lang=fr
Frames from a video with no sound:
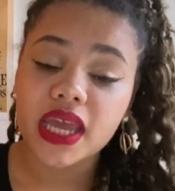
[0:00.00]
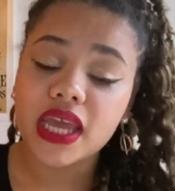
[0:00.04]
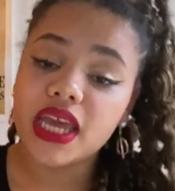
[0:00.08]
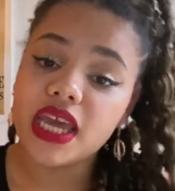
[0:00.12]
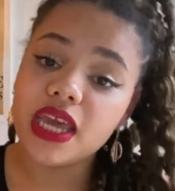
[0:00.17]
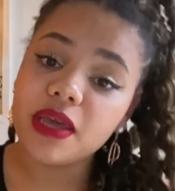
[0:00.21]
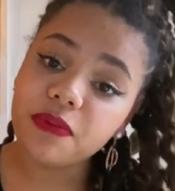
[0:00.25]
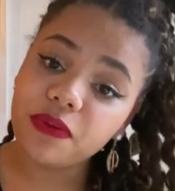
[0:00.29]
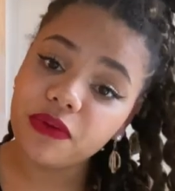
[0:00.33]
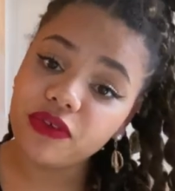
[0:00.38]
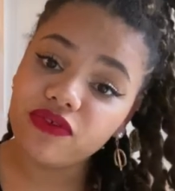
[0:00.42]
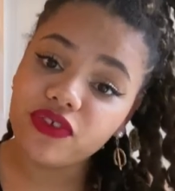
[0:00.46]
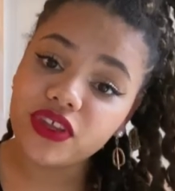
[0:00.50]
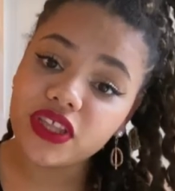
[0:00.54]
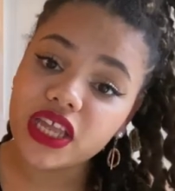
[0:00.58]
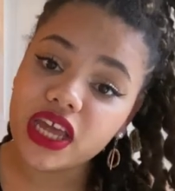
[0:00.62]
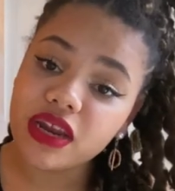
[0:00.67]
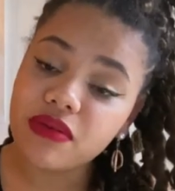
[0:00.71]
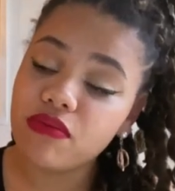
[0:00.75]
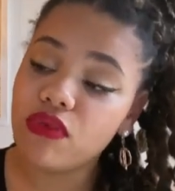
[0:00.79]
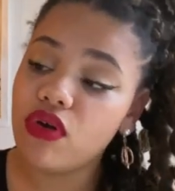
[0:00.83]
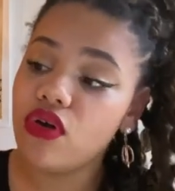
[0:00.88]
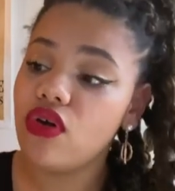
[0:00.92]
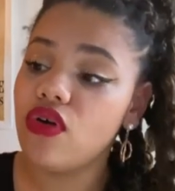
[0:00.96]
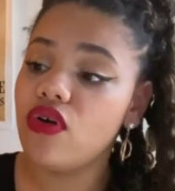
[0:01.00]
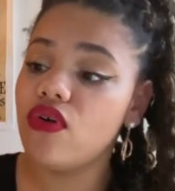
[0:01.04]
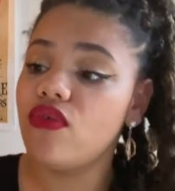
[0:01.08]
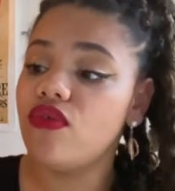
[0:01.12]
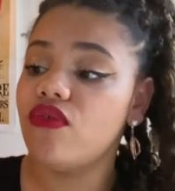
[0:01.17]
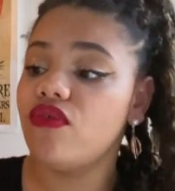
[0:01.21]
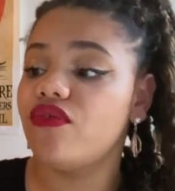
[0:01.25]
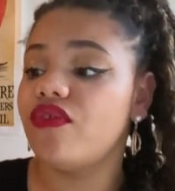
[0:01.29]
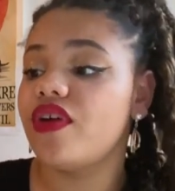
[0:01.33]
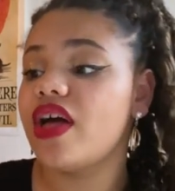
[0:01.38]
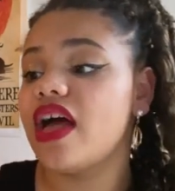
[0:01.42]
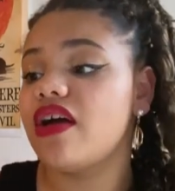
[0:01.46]
Et puis finalement, on
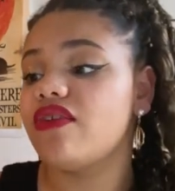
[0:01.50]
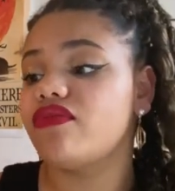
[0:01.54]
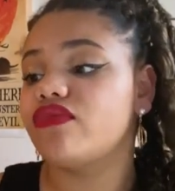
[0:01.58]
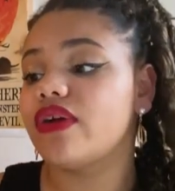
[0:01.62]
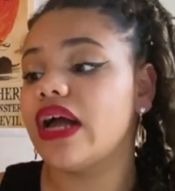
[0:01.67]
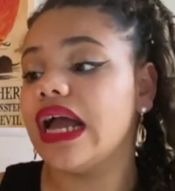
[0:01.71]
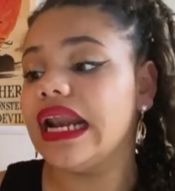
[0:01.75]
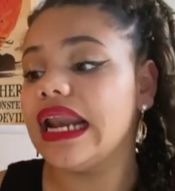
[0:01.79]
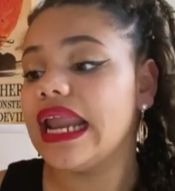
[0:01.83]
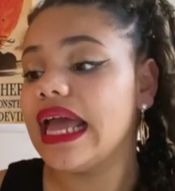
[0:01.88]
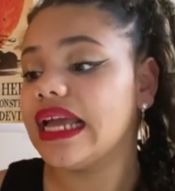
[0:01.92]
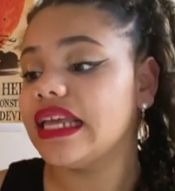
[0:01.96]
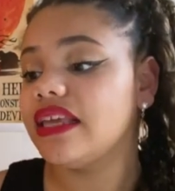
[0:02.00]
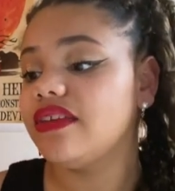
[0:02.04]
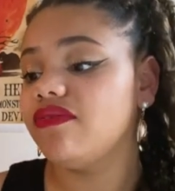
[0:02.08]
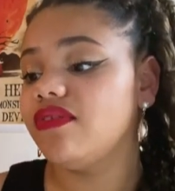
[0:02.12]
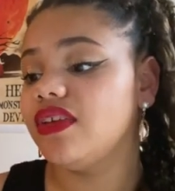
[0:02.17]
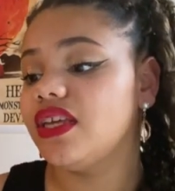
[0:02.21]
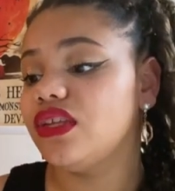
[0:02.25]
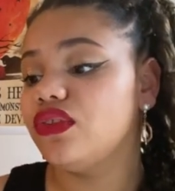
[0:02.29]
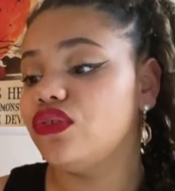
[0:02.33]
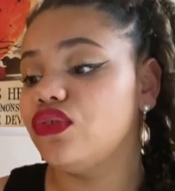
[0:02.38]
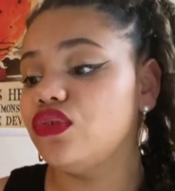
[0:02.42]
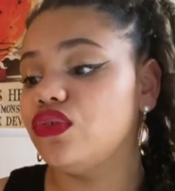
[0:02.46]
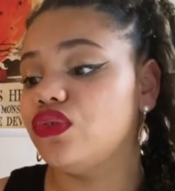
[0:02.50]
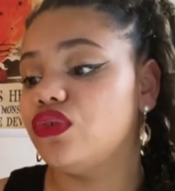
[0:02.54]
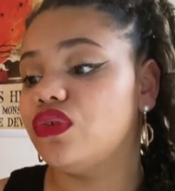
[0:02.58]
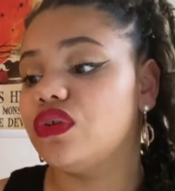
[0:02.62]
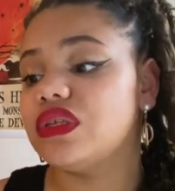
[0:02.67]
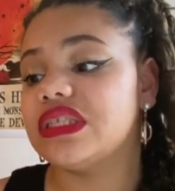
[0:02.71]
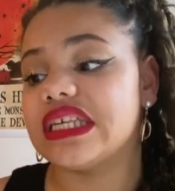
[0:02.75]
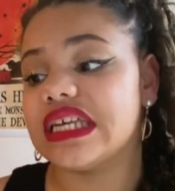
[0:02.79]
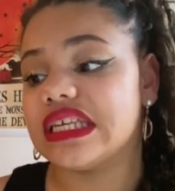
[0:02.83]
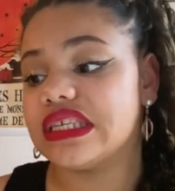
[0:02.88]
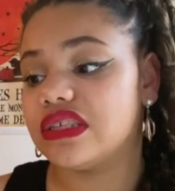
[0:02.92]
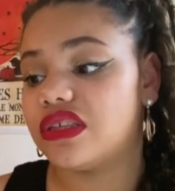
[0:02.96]
va avoir l'arrivée de
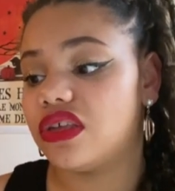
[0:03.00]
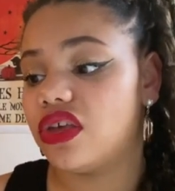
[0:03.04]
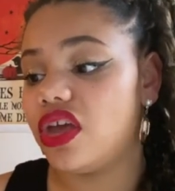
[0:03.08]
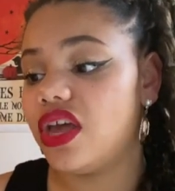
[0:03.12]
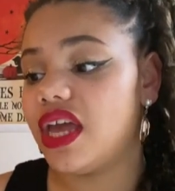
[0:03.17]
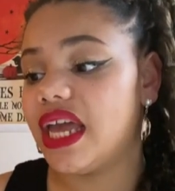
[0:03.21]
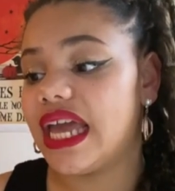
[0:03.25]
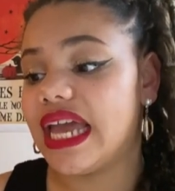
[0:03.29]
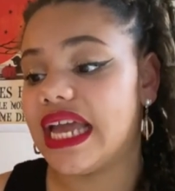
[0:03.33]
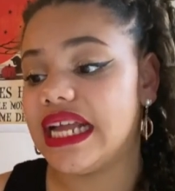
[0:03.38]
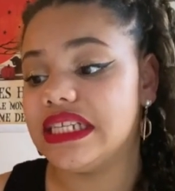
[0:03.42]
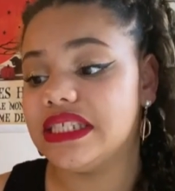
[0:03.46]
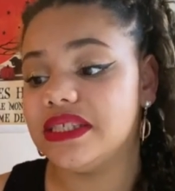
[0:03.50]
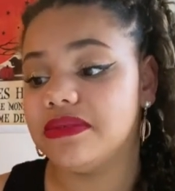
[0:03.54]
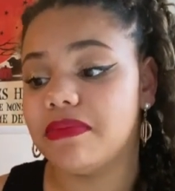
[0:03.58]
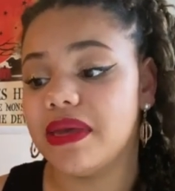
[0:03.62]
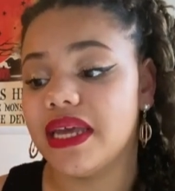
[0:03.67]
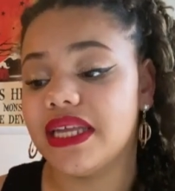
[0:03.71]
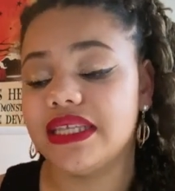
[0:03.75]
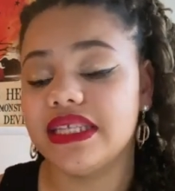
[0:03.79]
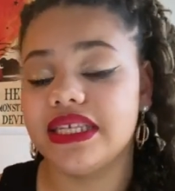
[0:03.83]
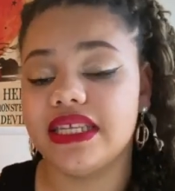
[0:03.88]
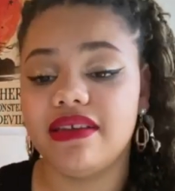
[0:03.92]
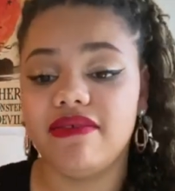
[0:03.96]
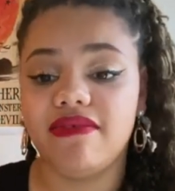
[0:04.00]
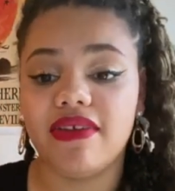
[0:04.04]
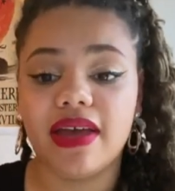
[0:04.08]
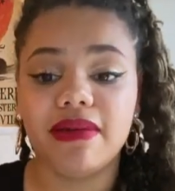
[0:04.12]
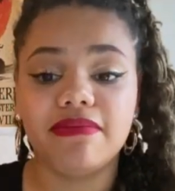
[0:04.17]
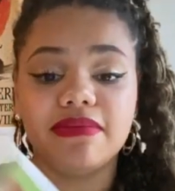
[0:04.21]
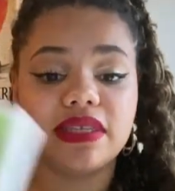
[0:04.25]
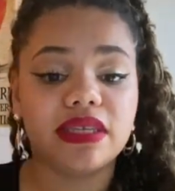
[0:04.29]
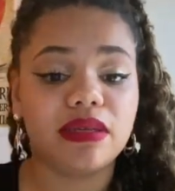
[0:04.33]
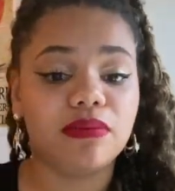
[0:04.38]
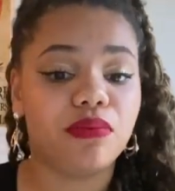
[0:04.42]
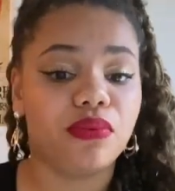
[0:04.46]
sa sœur, Elsbeth, qui va un
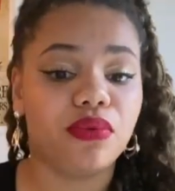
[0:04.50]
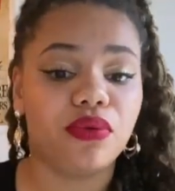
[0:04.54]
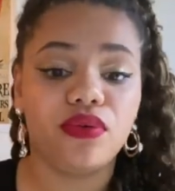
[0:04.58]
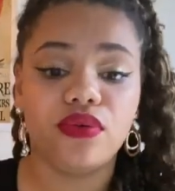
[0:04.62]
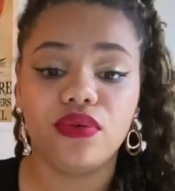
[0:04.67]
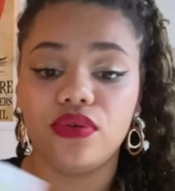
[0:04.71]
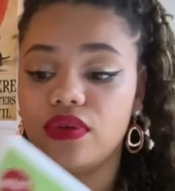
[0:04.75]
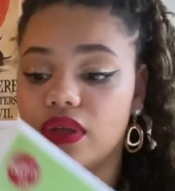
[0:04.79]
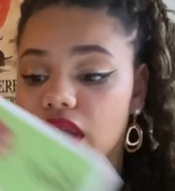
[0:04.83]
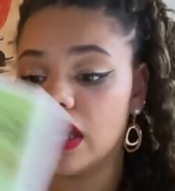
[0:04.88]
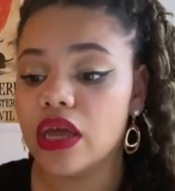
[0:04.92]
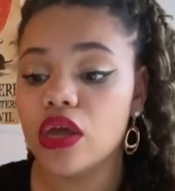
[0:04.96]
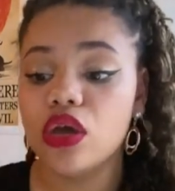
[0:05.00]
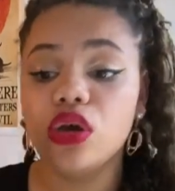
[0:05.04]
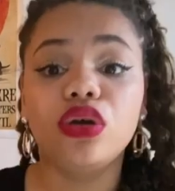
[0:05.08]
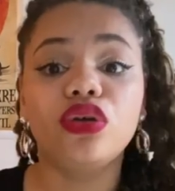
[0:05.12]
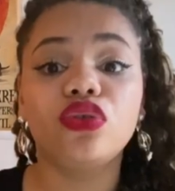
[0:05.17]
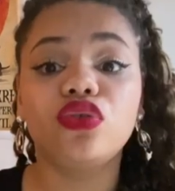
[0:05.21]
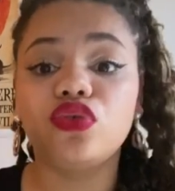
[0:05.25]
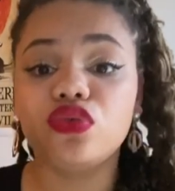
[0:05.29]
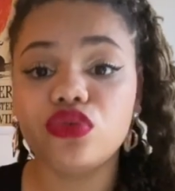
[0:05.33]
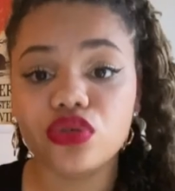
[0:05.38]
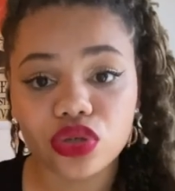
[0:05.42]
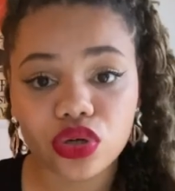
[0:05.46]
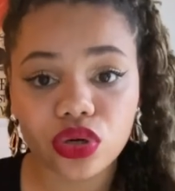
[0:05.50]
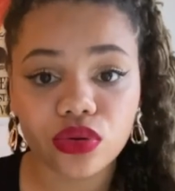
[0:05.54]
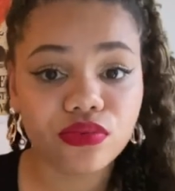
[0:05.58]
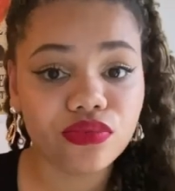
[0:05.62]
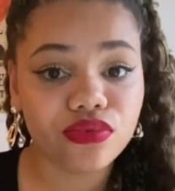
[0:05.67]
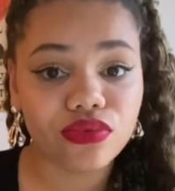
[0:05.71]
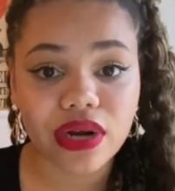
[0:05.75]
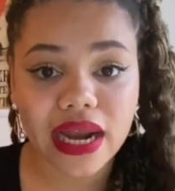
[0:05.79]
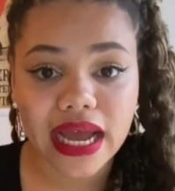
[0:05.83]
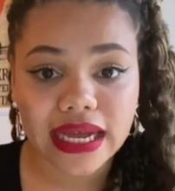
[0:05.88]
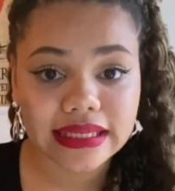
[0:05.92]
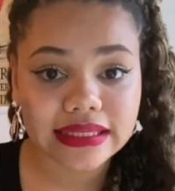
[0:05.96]
petit peu en
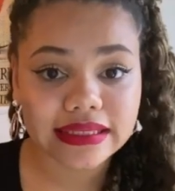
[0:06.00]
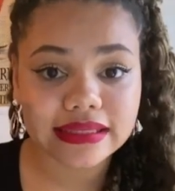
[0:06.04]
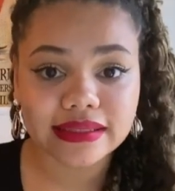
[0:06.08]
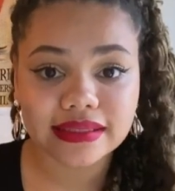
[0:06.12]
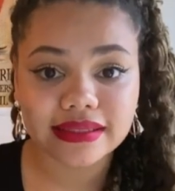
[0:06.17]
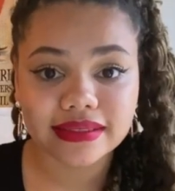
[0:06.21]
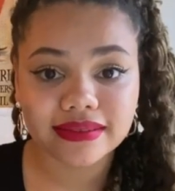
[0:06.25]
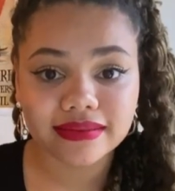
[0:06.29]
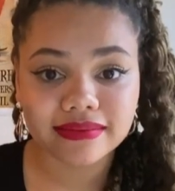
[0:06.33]
boulax